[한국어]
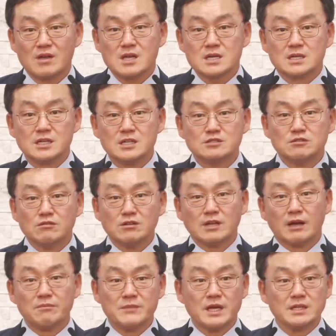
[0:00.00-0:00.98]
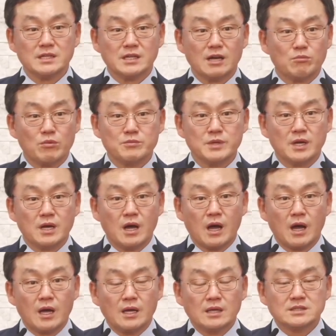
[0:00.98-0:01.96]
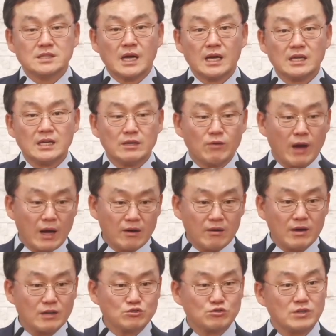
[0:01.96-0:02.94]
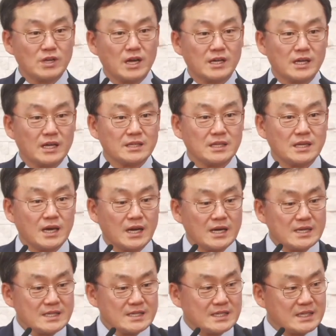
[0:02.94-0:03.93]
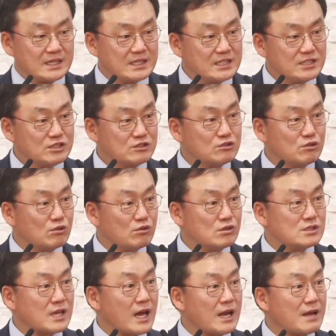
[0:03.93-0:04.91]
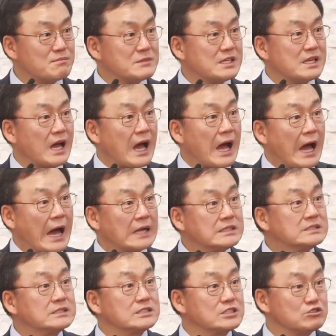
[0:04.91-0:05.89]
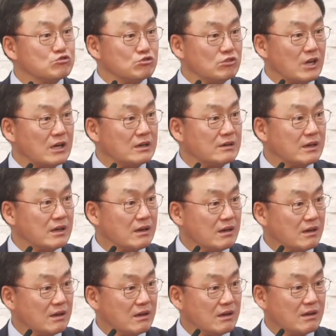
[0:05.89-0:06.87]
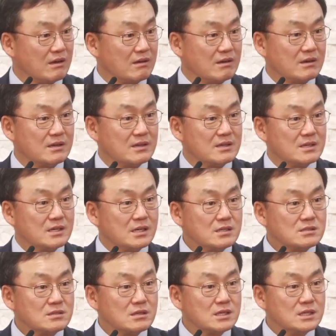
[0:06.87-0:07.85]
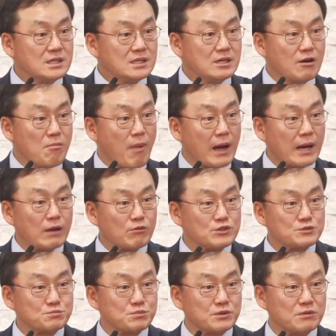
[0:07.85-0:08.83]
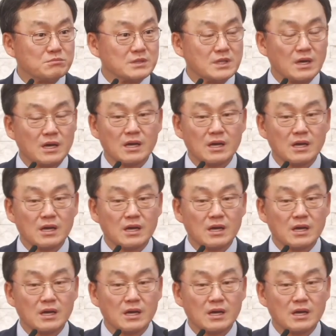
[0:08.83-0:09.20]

그리스도를 담나니까 뭡니까? 자기 과거가 중요한 게 아니라 그리스도를 사람들이 아는 것이 중요한 거예요 그래서 이거 말하고 싶은 겁니다.